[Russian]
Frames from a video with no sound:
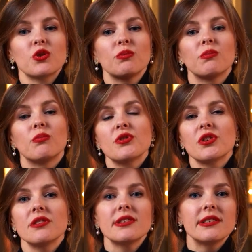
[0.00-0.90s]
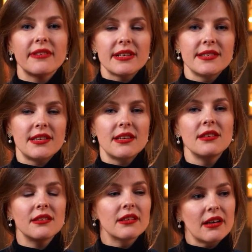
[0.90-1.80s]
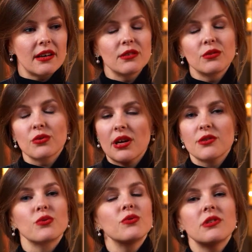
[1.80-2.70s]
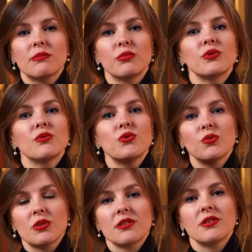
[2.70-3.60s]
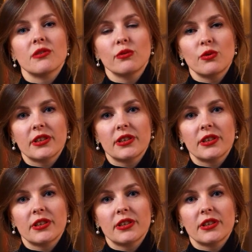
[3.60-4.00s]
чтобы больше не сливать деньги на дурацкую, неработающую таргетированную